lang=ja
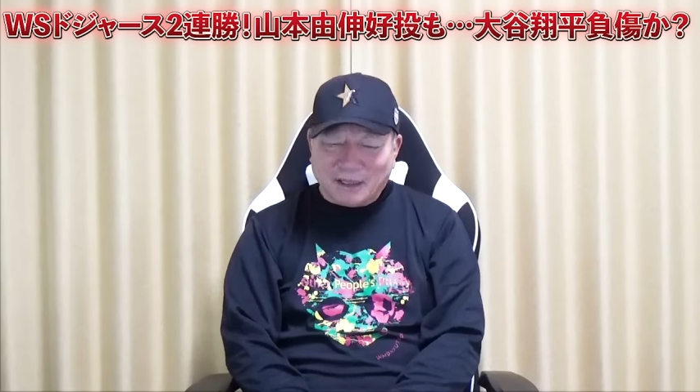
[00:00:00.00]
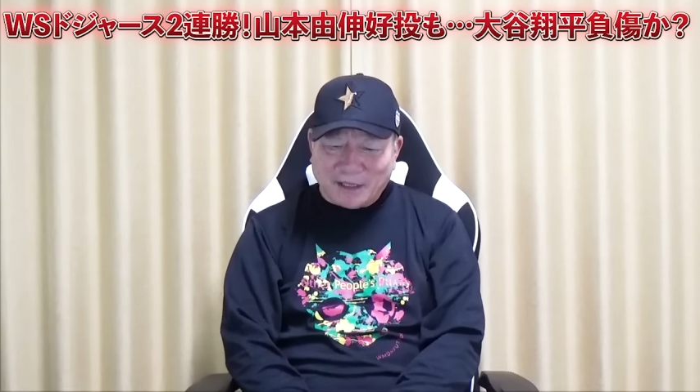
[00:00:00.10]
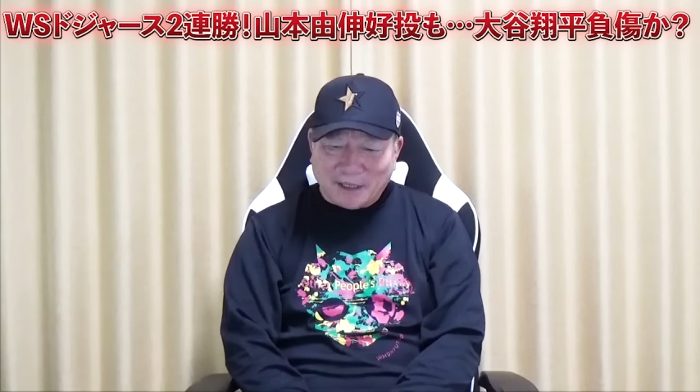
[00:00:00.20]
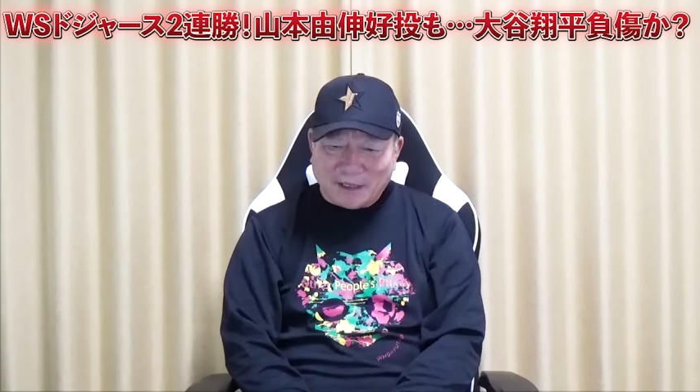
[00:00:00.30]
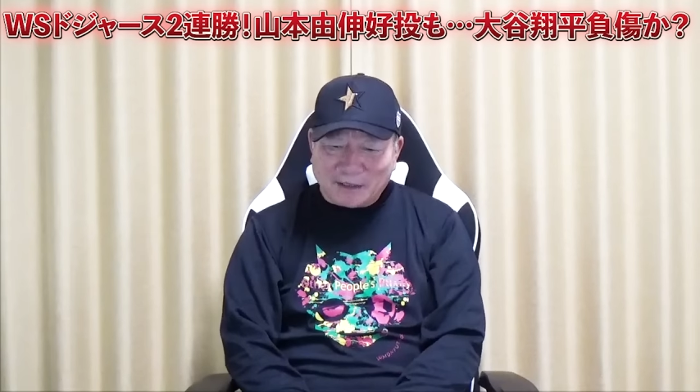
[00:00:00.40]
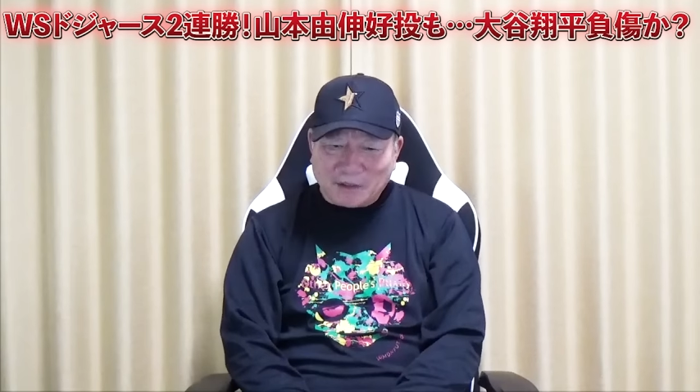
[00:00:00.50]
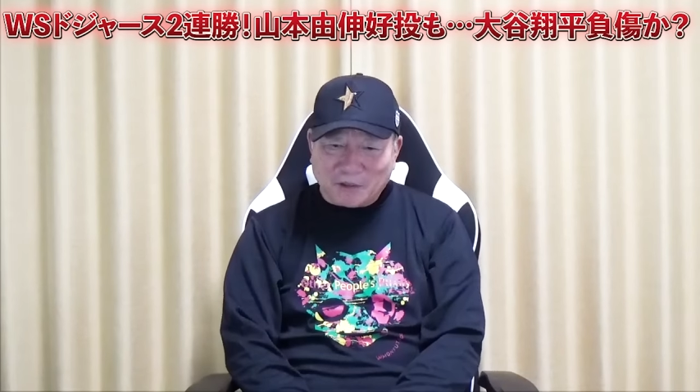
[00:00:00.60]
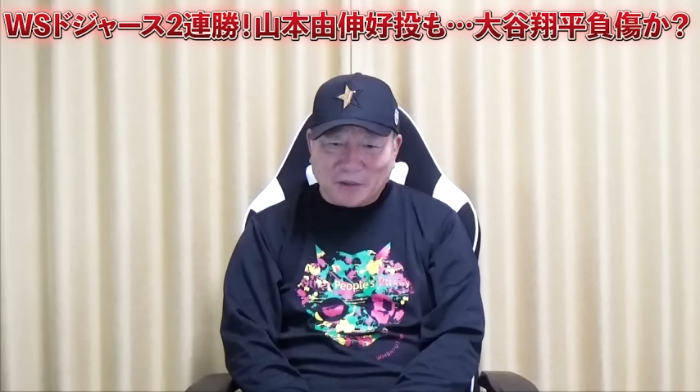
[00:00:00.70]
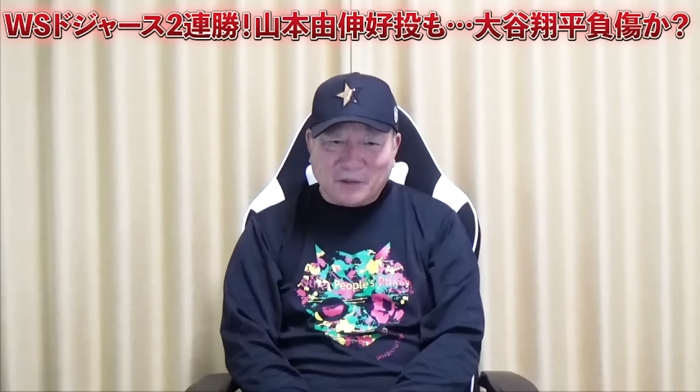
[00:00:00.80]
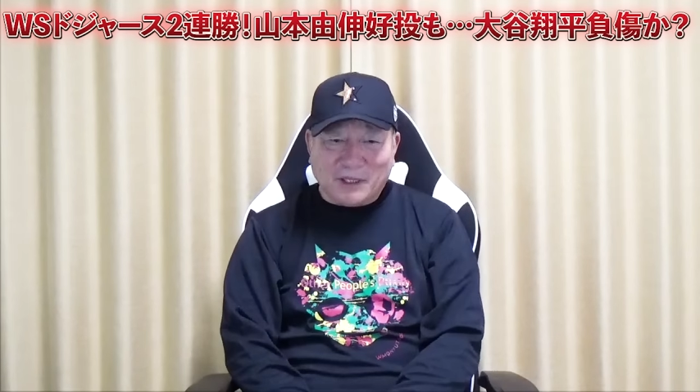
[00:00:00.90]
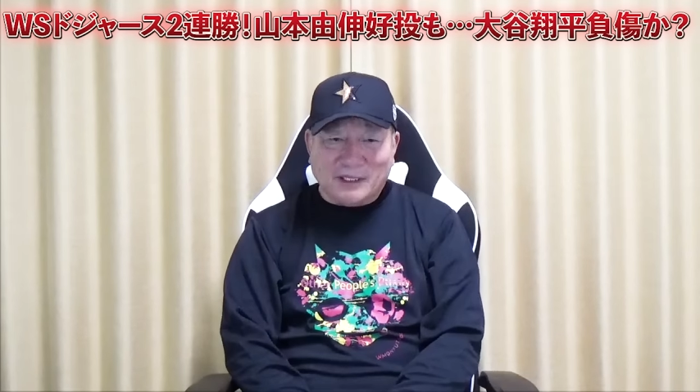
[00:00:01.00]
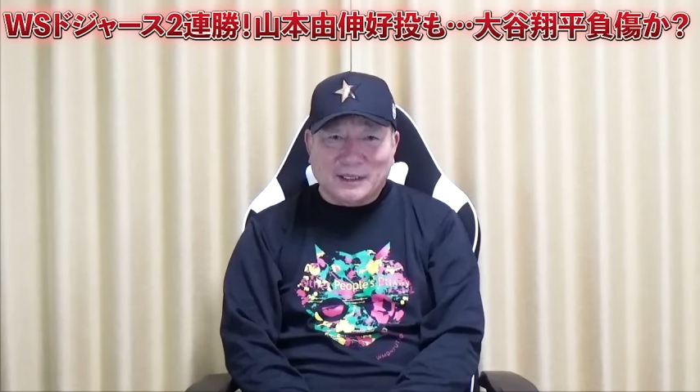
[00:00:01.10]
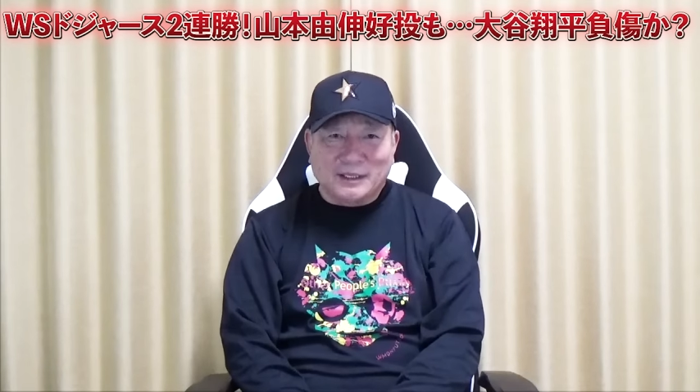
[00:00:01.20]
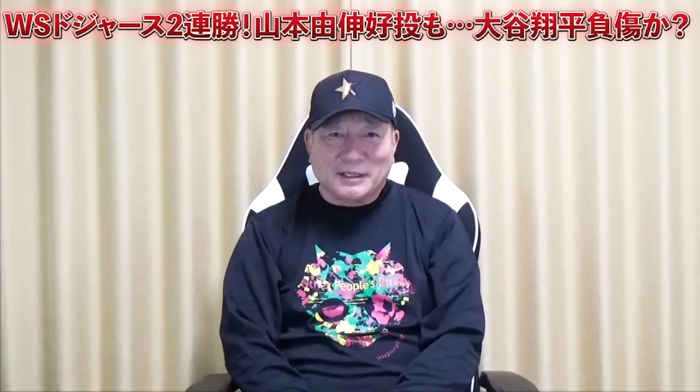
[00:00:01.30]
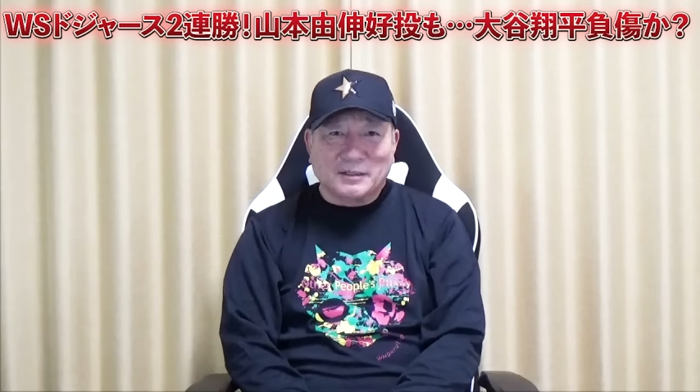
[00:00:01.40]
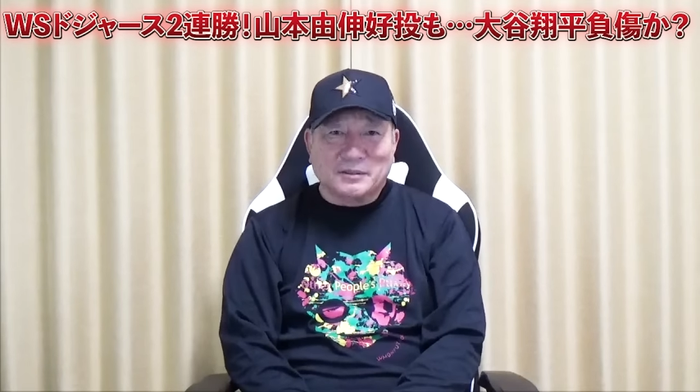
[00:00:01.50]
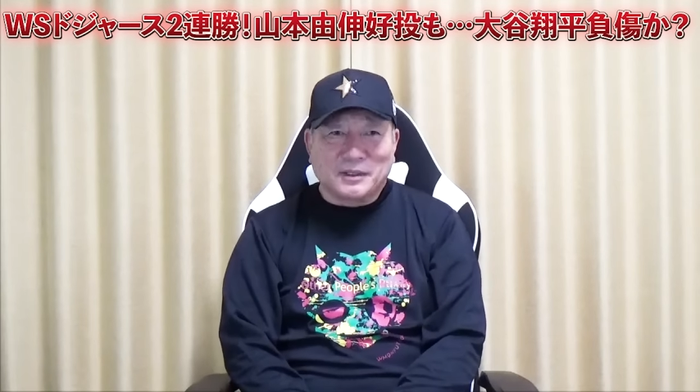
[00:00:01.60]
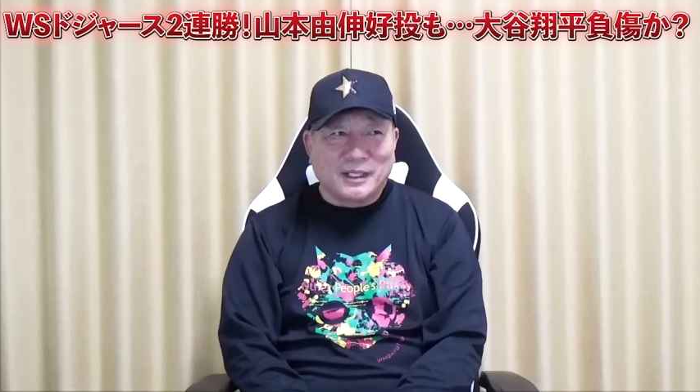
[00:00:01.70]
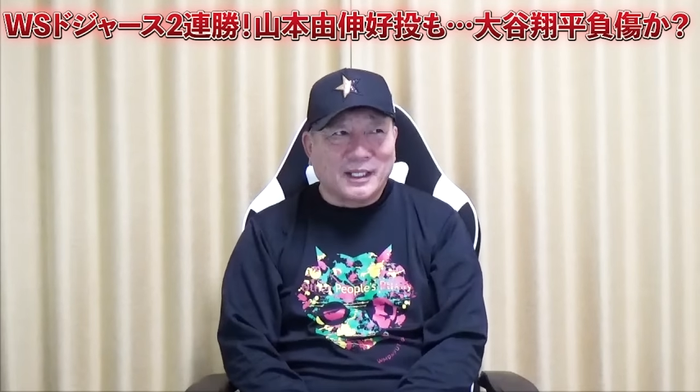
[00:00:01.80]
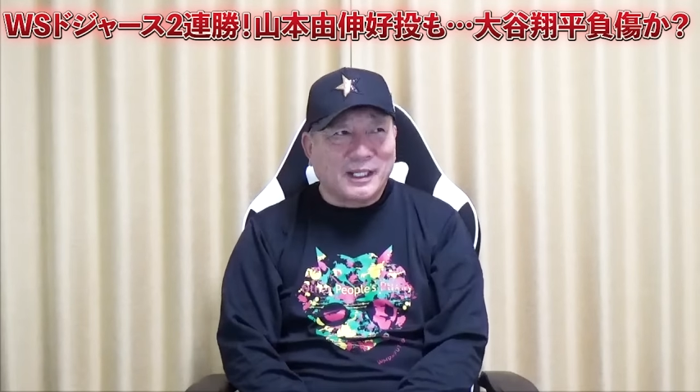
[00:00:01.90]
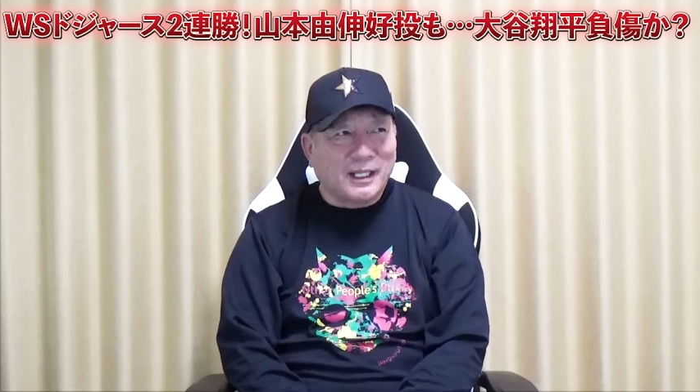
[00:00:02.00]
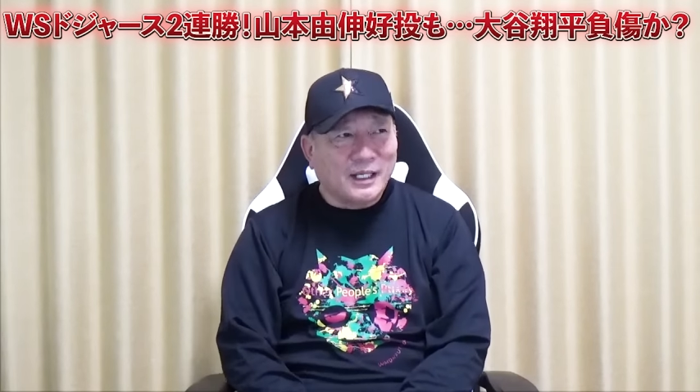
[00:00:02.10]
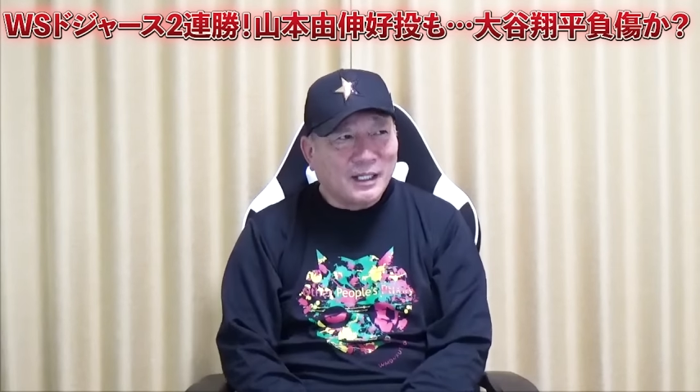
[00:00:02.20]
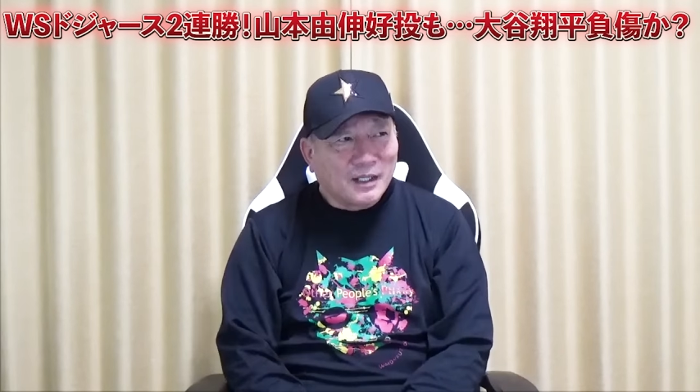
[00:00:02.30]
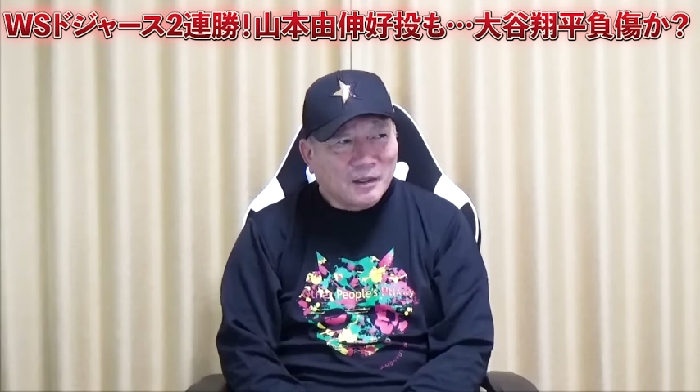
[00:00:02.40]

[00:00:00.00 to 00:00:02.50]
で外とか当たってるんで、はい、